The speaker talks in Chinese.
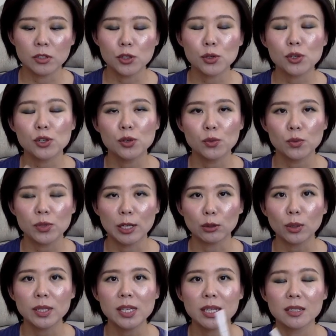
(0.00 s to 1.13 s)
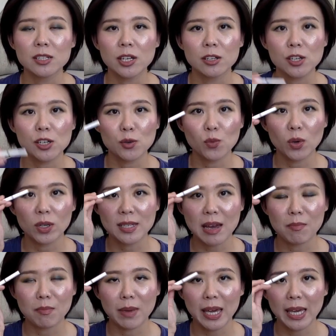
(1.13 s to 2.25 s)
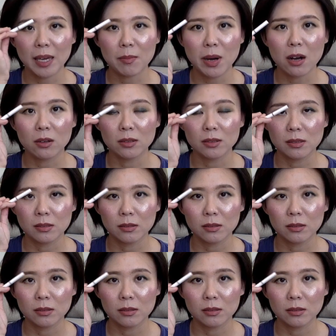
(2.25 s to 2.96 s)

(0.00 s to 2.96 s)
就是想推荐的这个是我在眉毛